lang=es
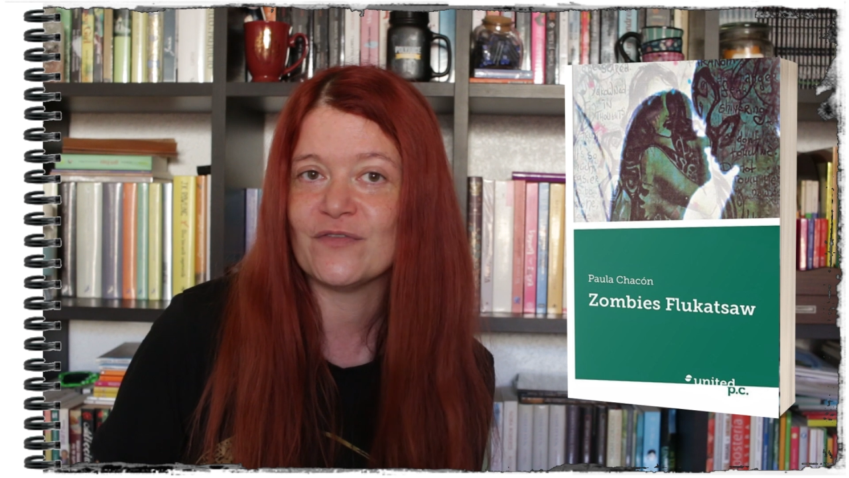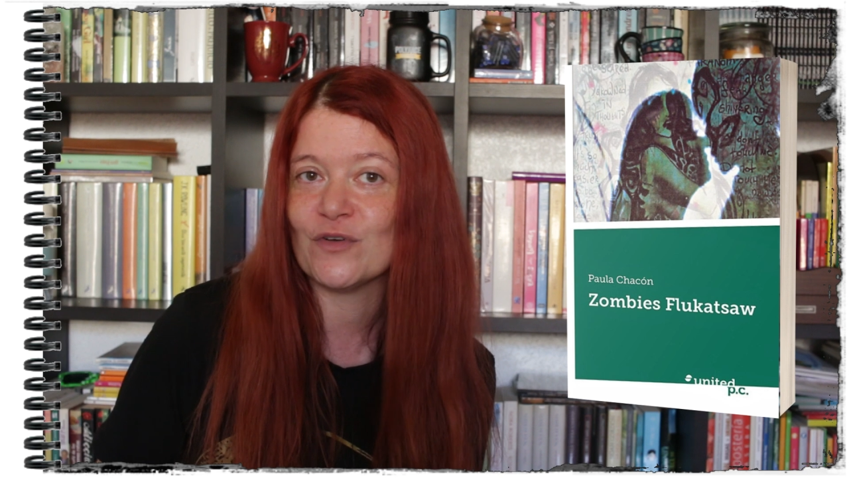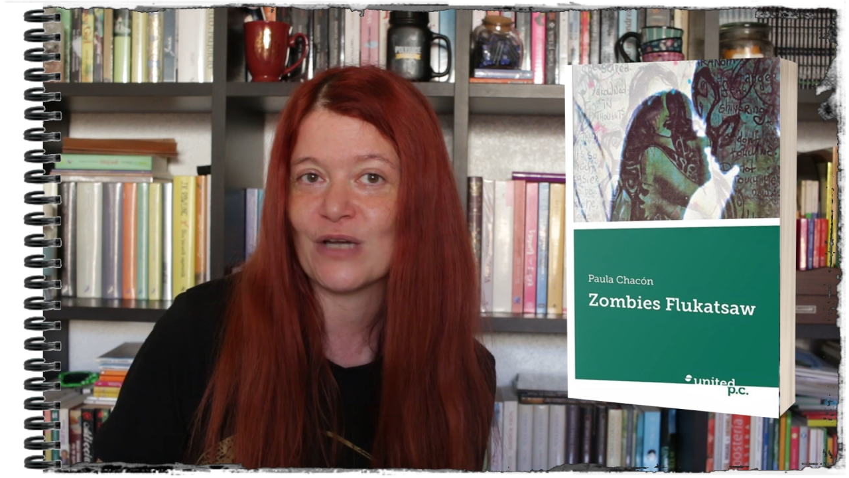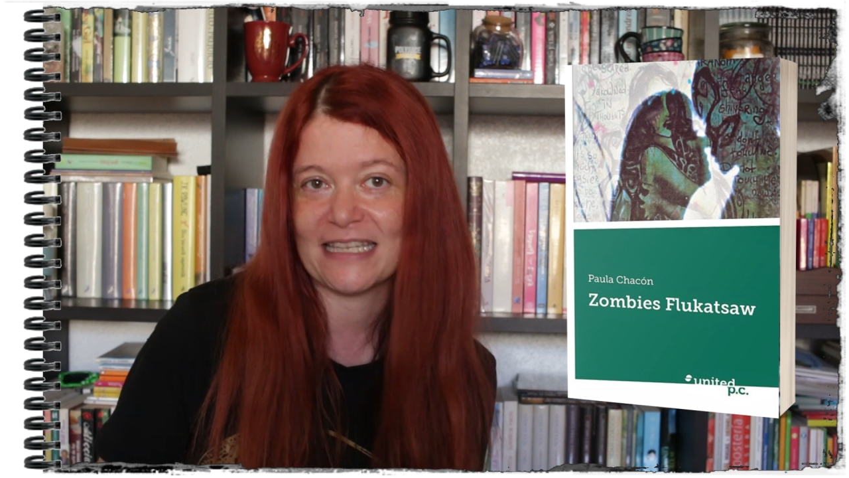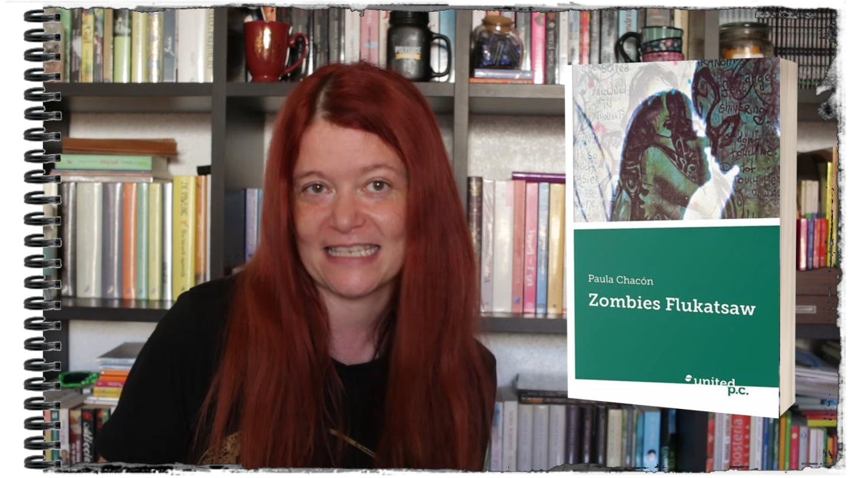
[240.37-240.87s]

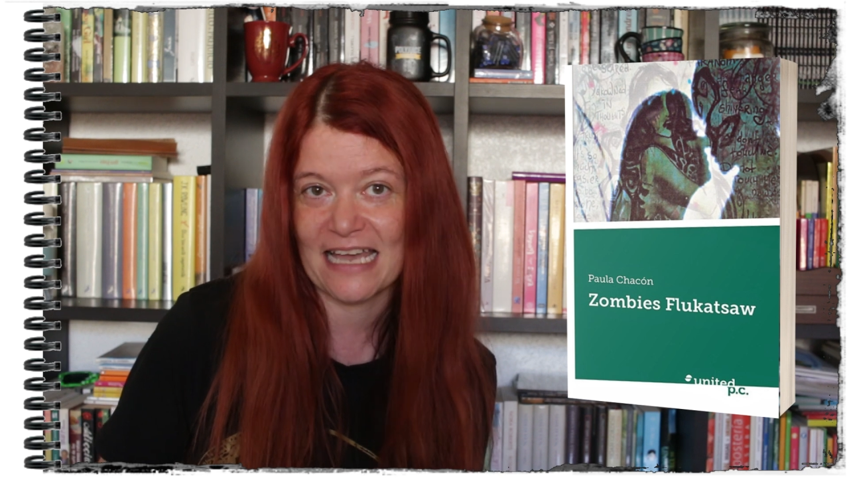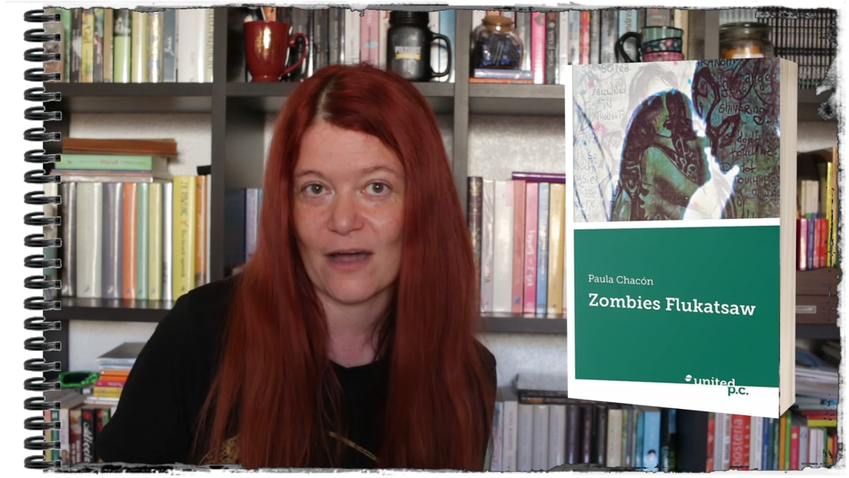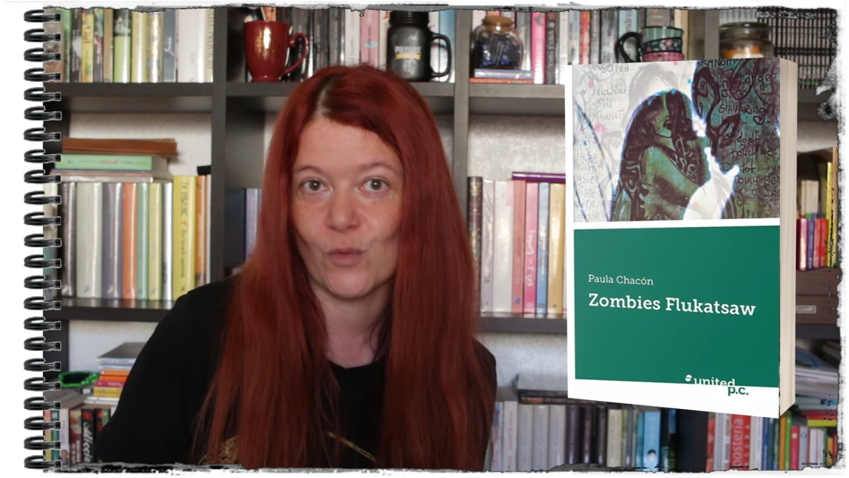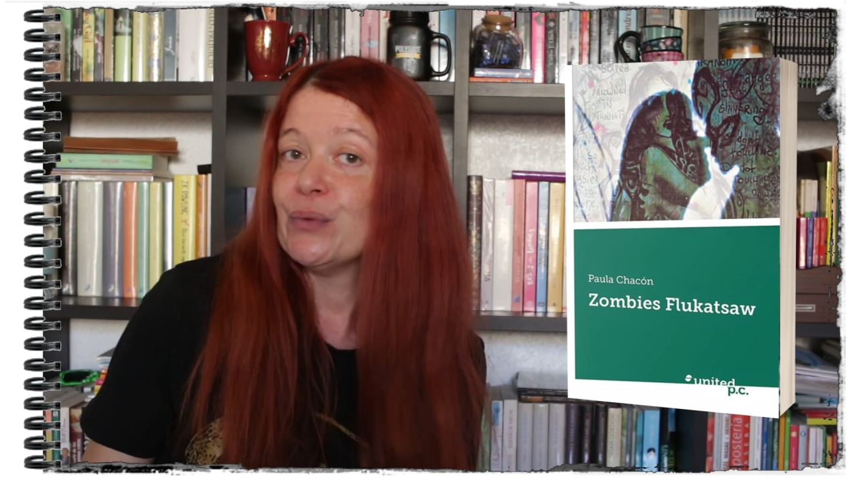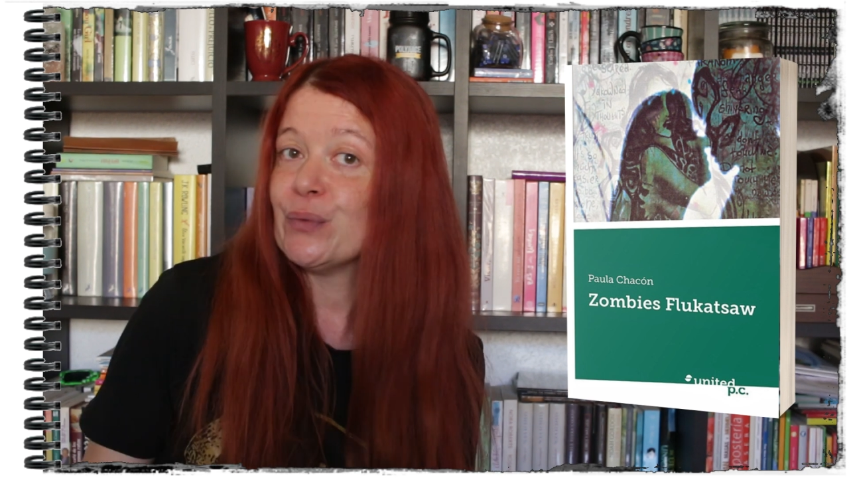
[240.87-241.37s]
fluca
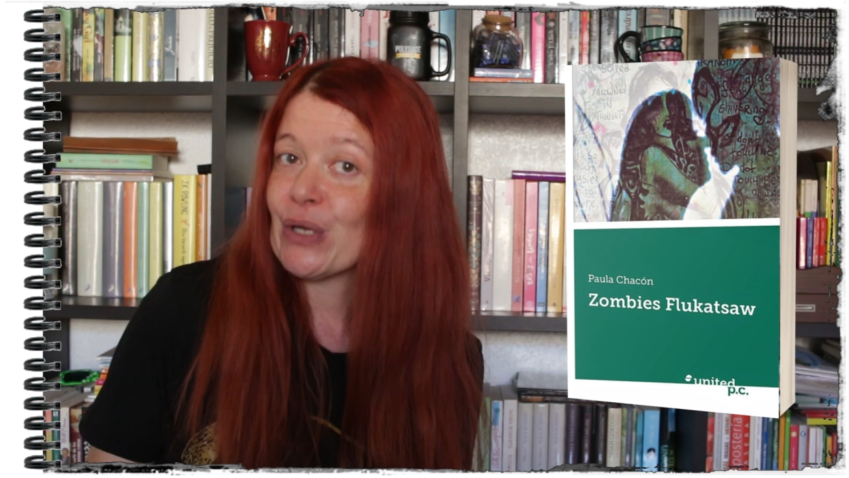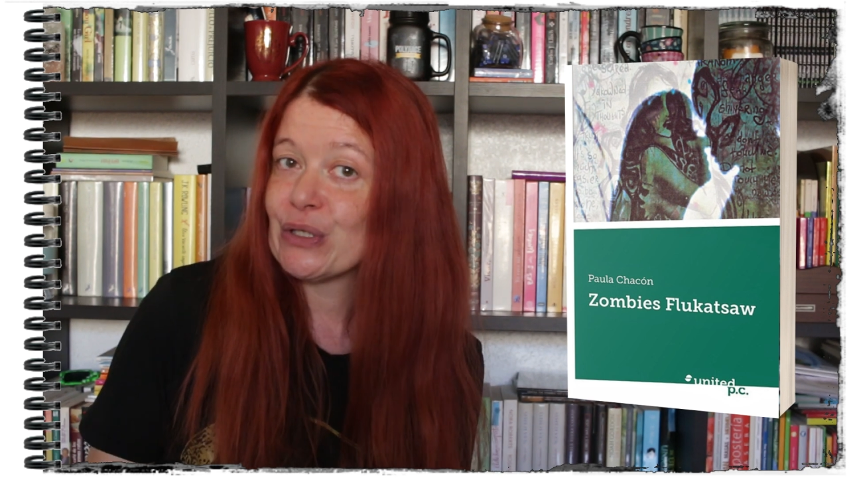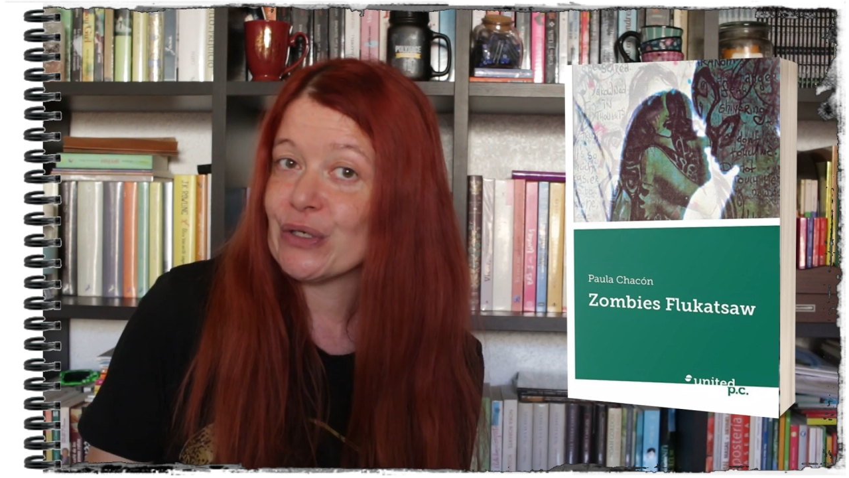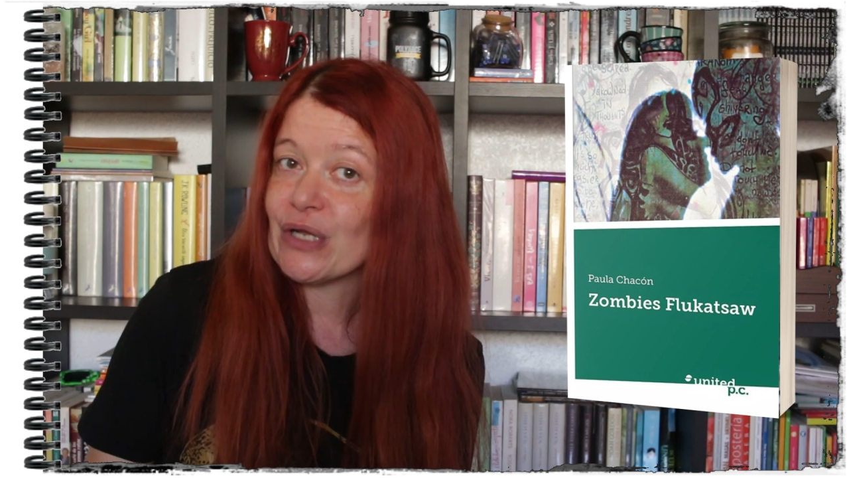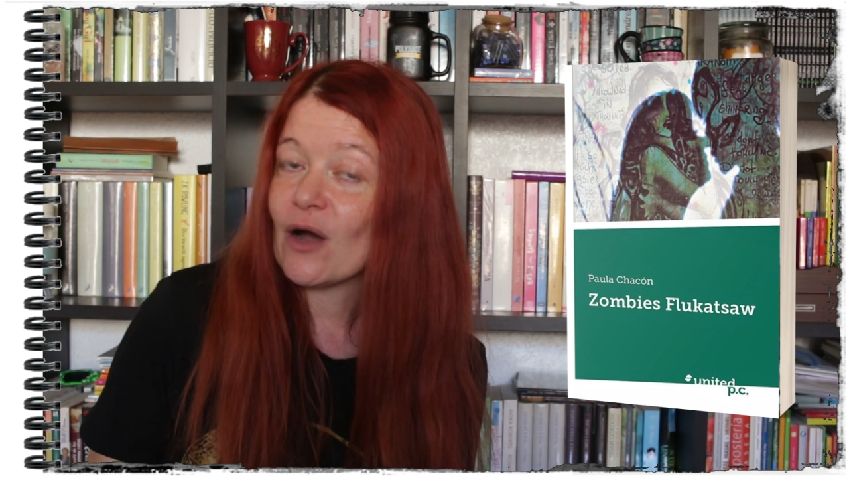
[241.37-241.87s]
Chao, una
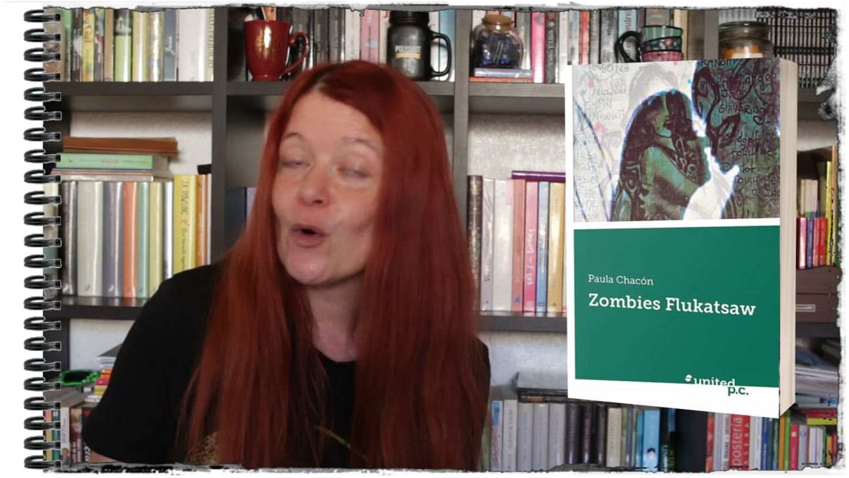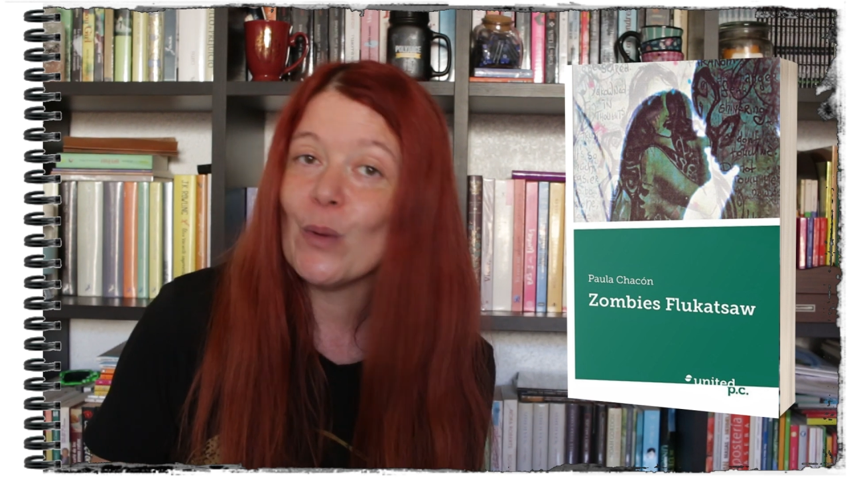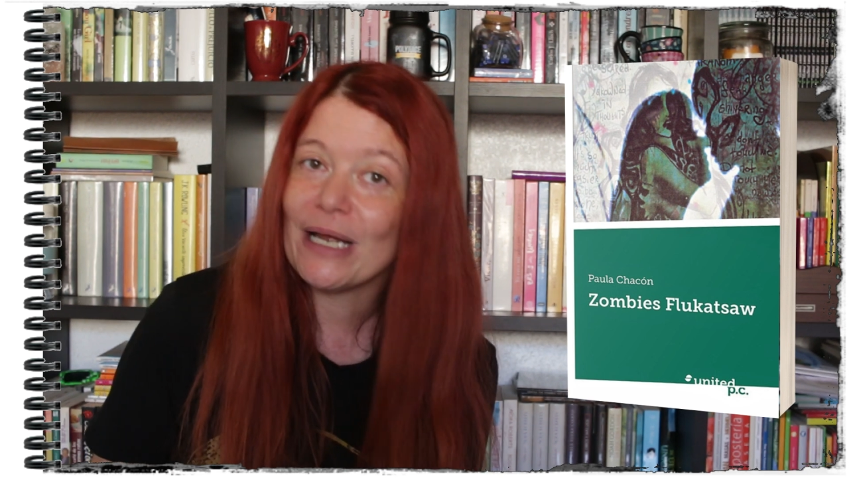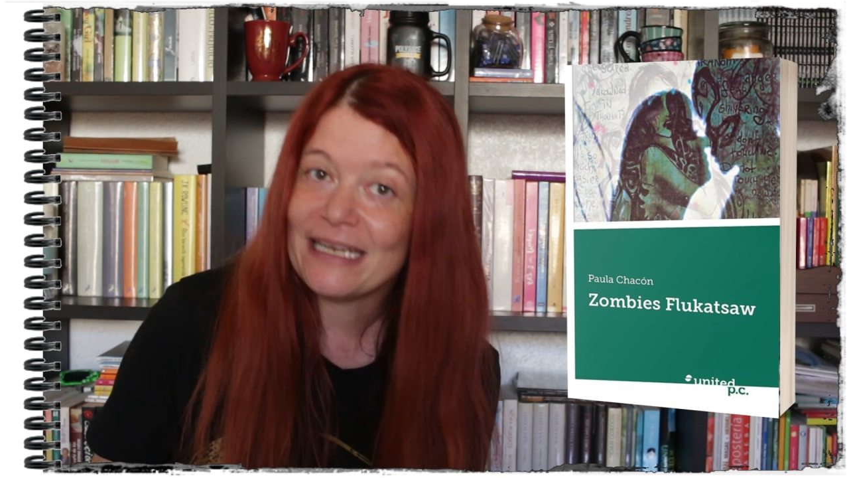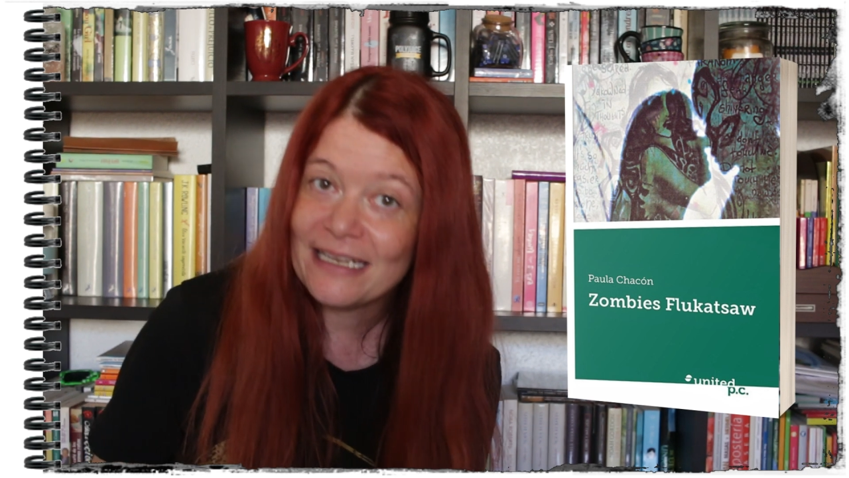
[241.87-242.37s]
historia
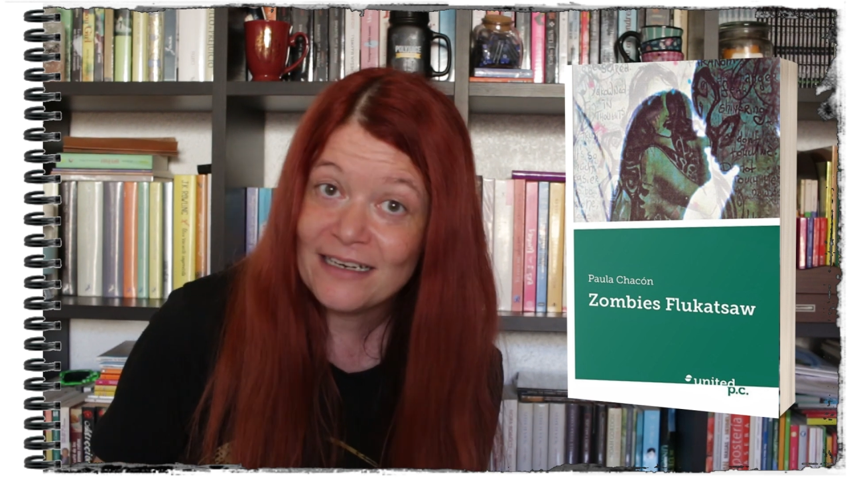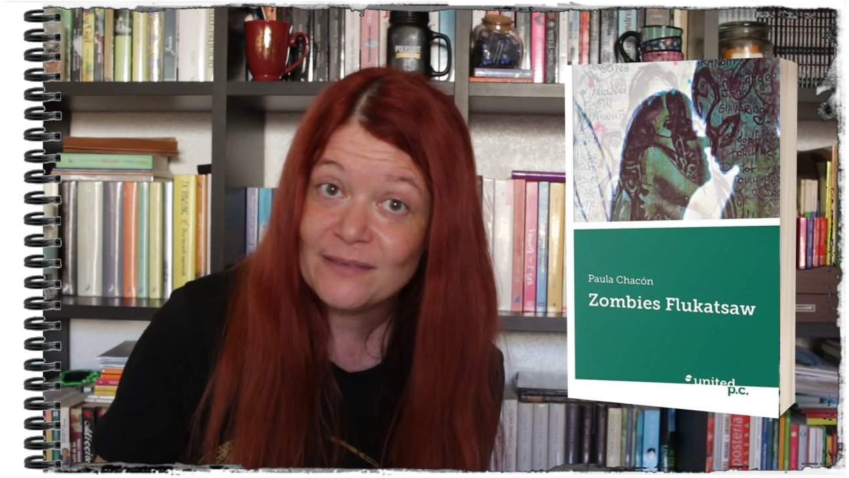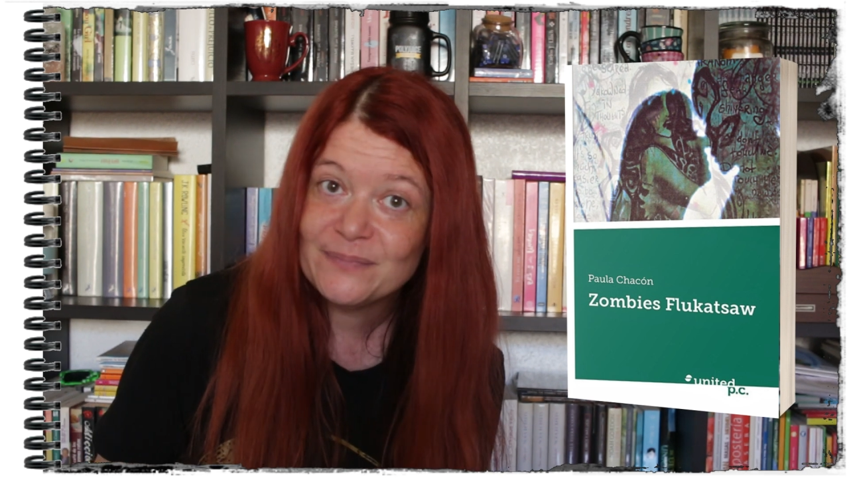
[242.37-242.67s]
juvenil